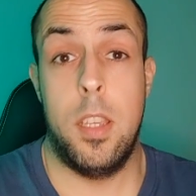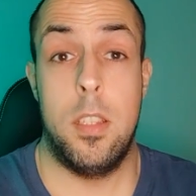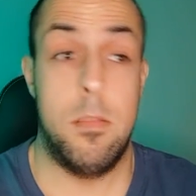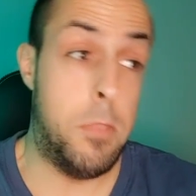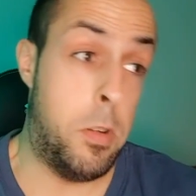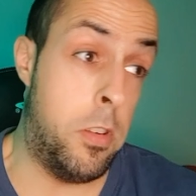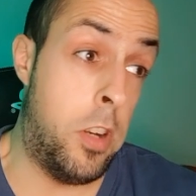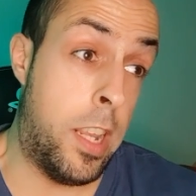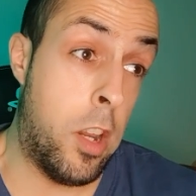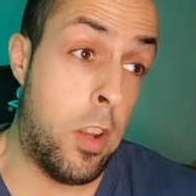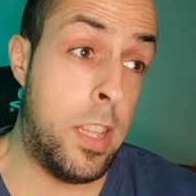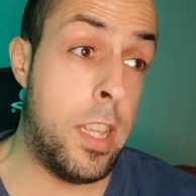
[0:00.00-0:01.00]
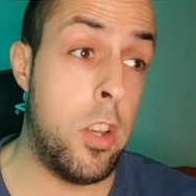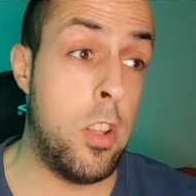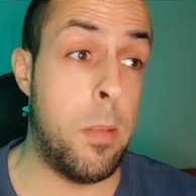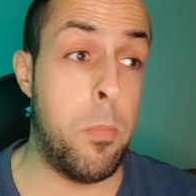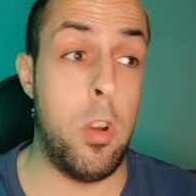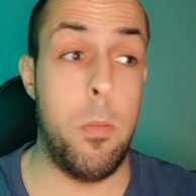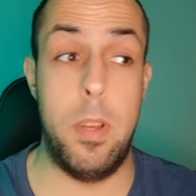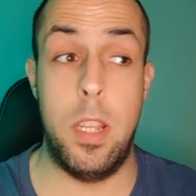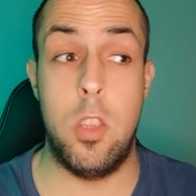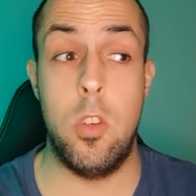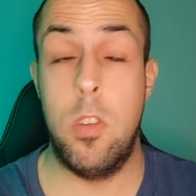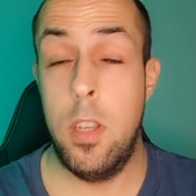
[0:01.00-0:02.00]
No, le quiero quitar yo tampoco
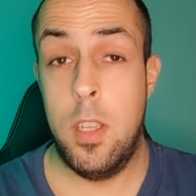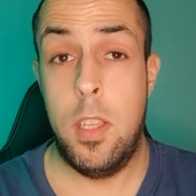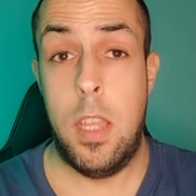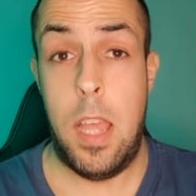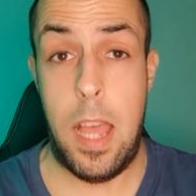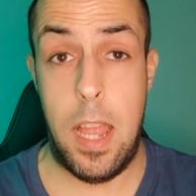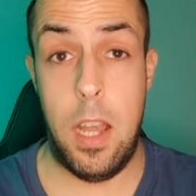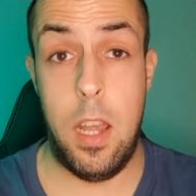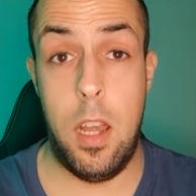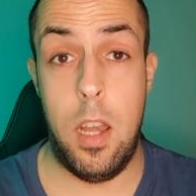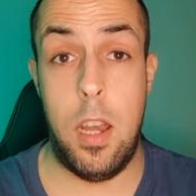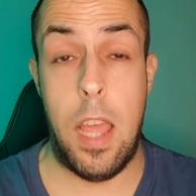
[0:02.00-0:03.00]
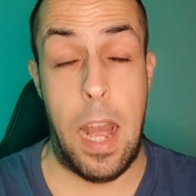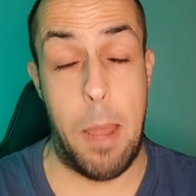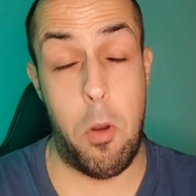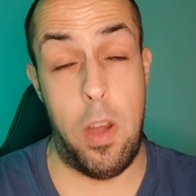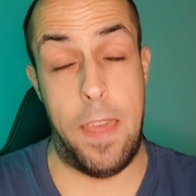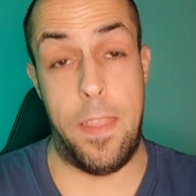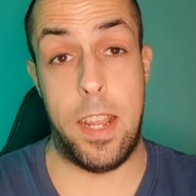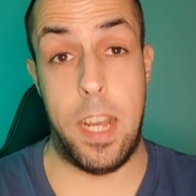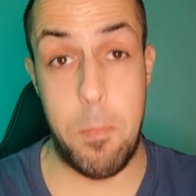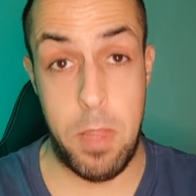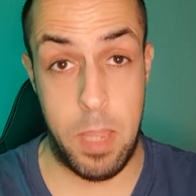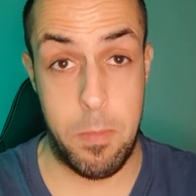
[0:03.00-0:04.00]
mérito al, a la volea de
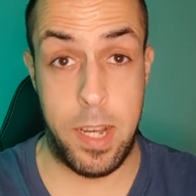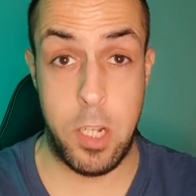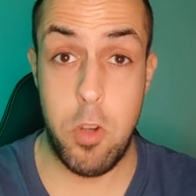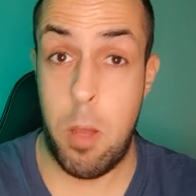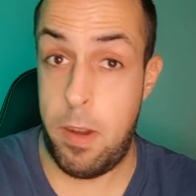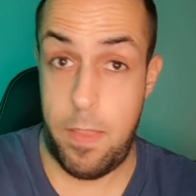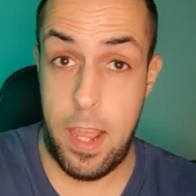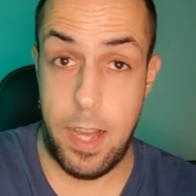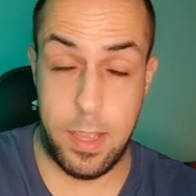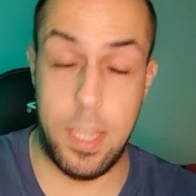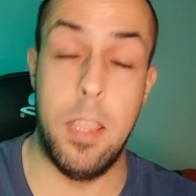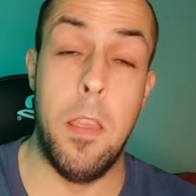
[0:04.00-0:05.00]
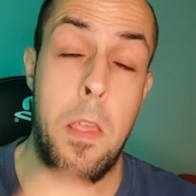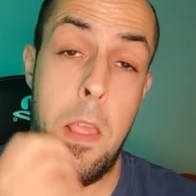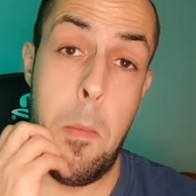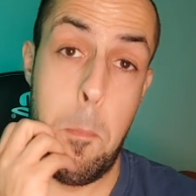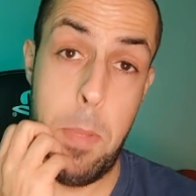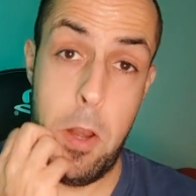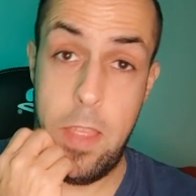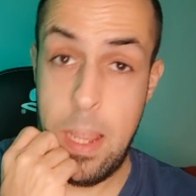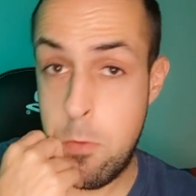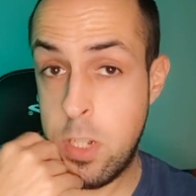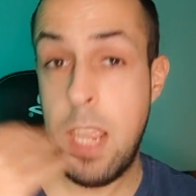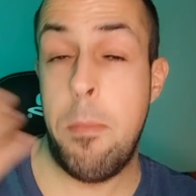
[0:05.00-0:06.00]
Karim Benzema, que es una obra de arte. Pero
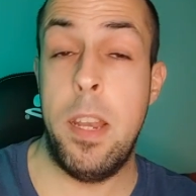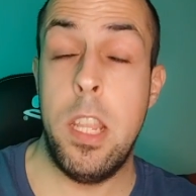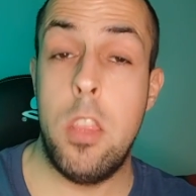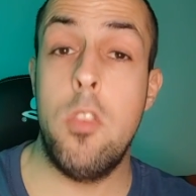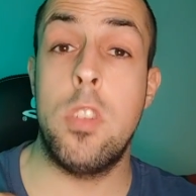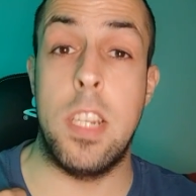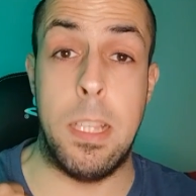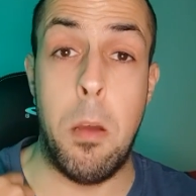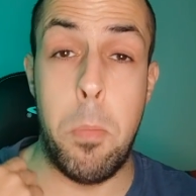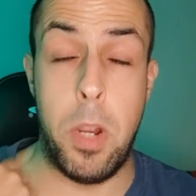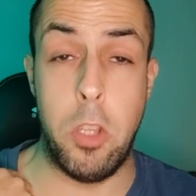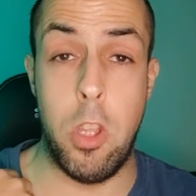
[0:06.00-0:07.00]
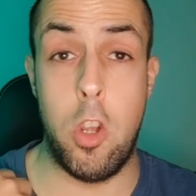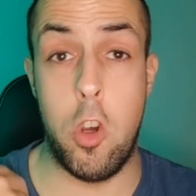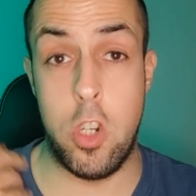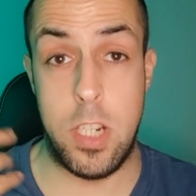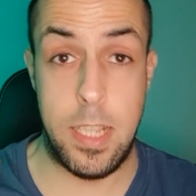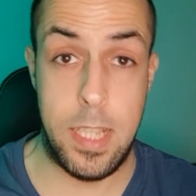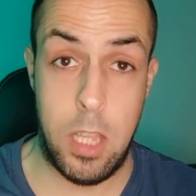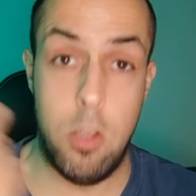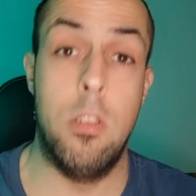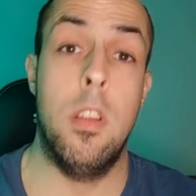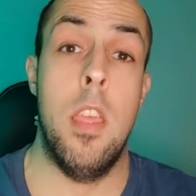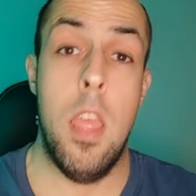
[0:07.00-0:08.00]
digamos que Vinicius, que estaba un poquito
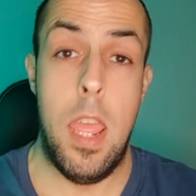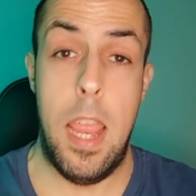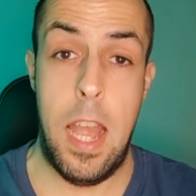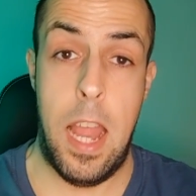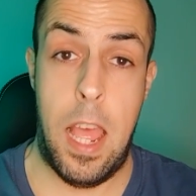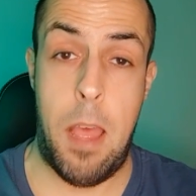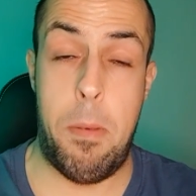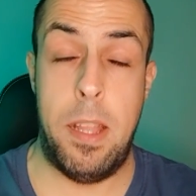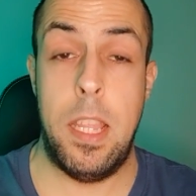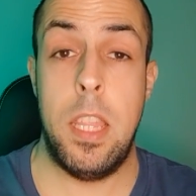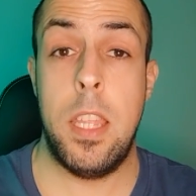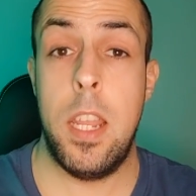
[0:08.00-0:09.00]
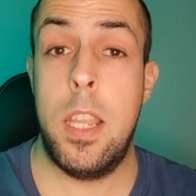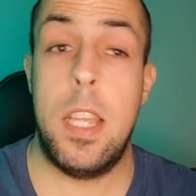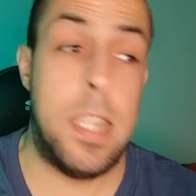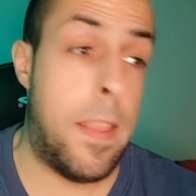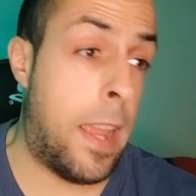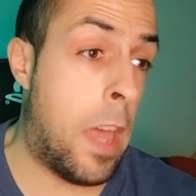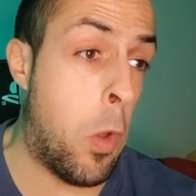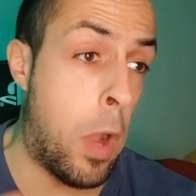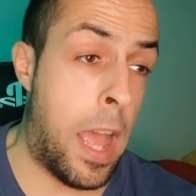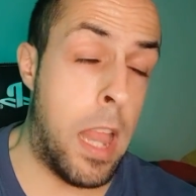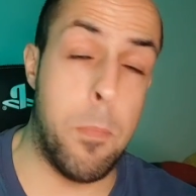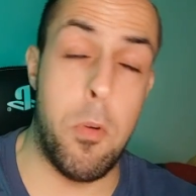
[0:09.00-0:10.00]
encorsetado en la banda izquierda, se ha dejado
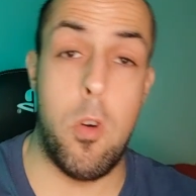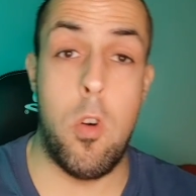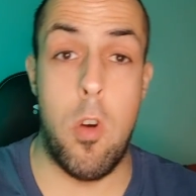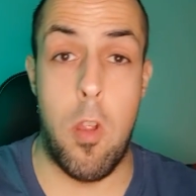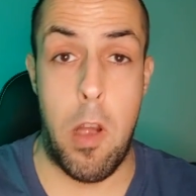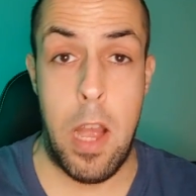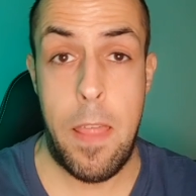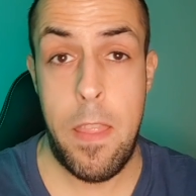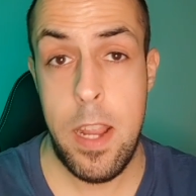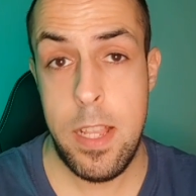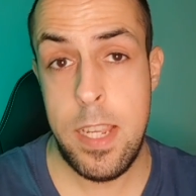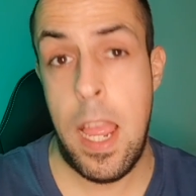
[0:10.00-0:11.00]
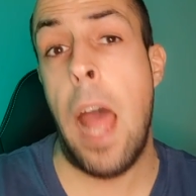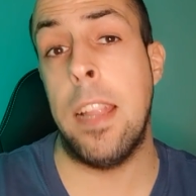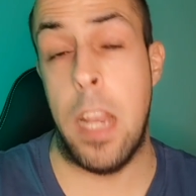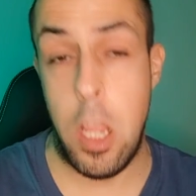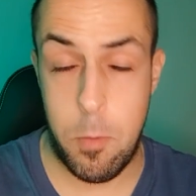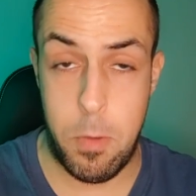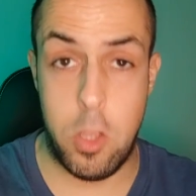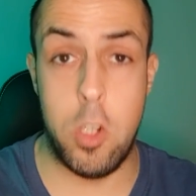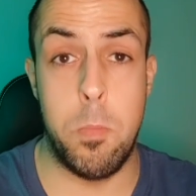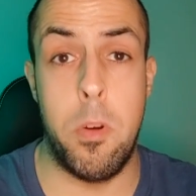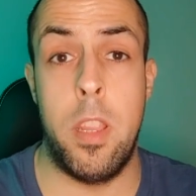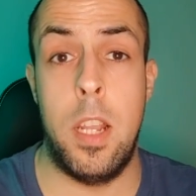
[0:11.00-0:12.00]
caer por la derecha, ha tenido metros
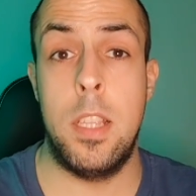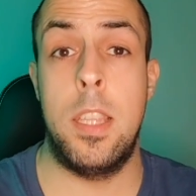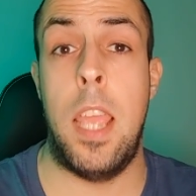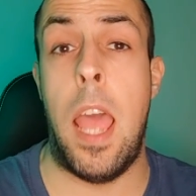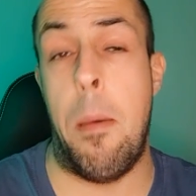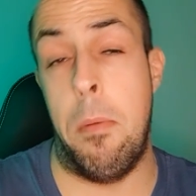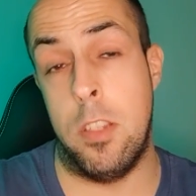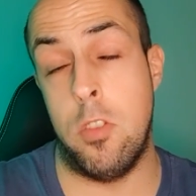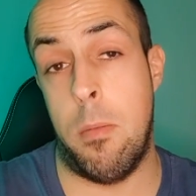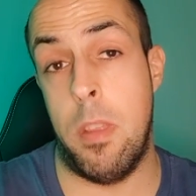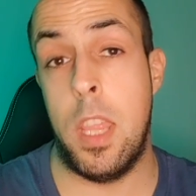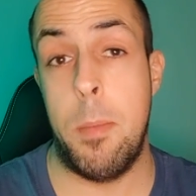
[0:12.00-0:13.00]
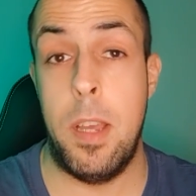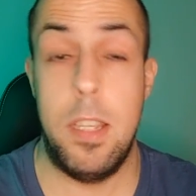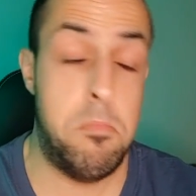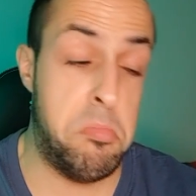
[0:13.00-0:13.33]
por delante, ha visto a Benzema